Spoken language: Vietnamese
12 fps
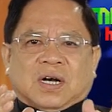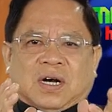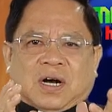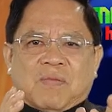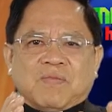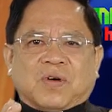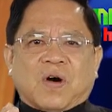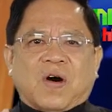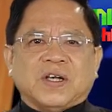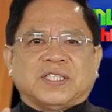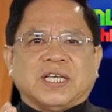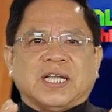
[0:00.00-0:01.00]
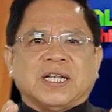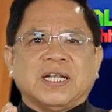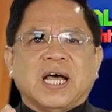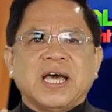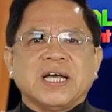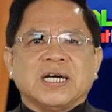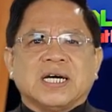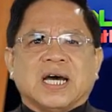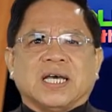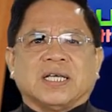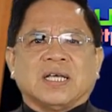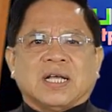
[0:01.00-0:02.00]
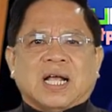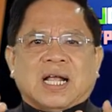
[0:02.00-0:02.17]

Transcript: không có gì nơi người